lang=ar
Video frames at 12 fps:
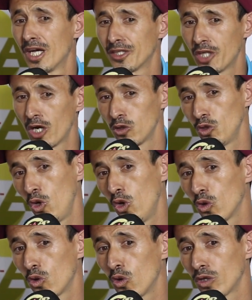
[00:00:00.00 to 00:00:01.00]
دخلوا
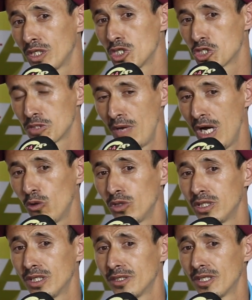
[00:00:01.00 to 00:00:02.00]
الحقوقيين
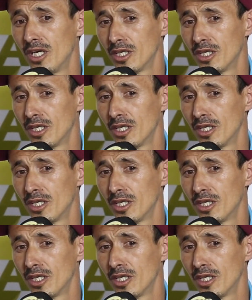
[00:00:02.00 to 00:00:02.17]
جمعويا